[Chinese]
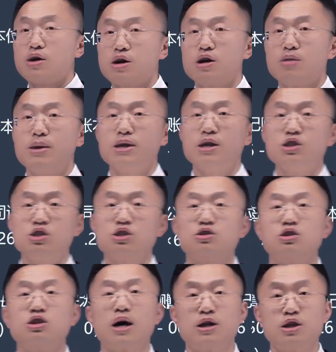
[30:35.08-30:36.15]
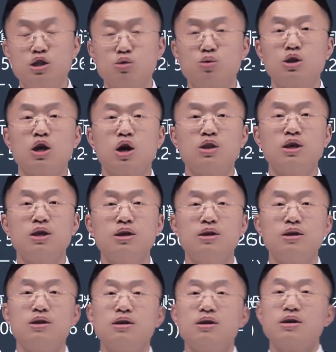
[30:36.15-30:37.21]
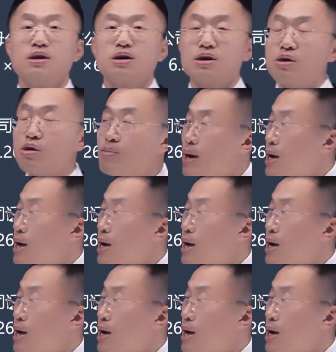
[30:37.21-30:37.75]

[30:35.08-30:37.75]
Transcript: 的可辨认净资产是多少呢？购